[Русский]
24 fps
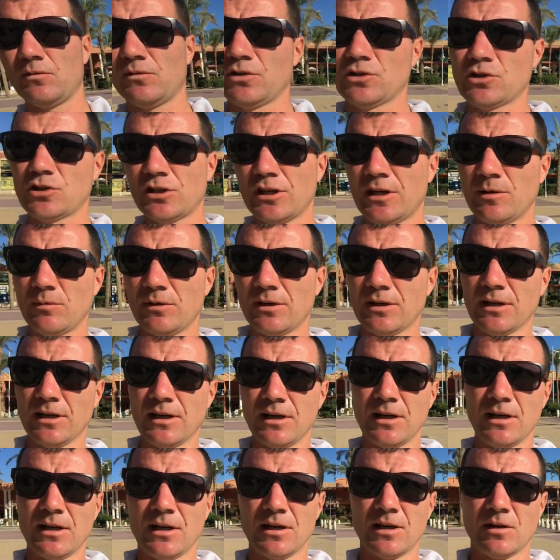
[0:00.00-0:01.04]
вещами.
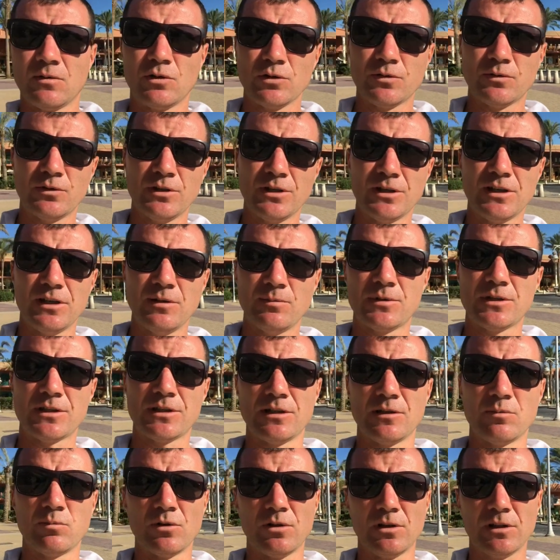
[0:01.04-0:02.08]
Вот в
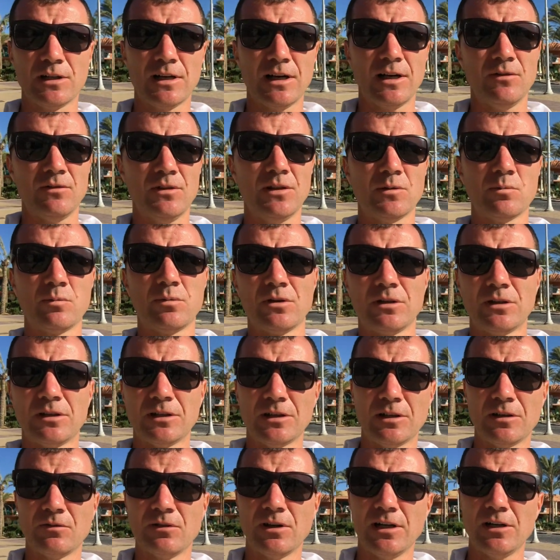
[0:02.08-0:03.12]
Египте был ковид, были
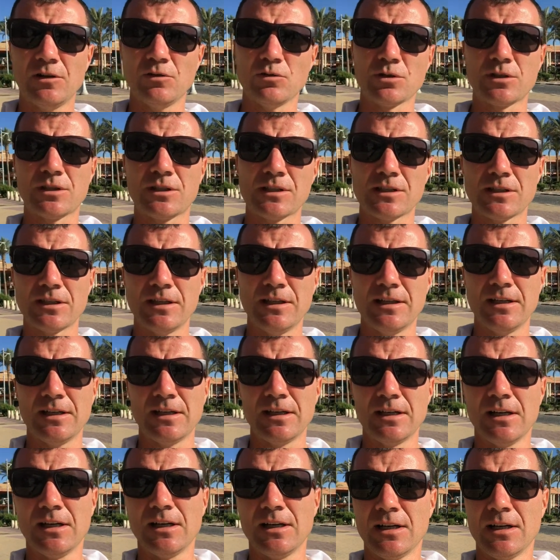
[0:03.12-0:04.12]
революции,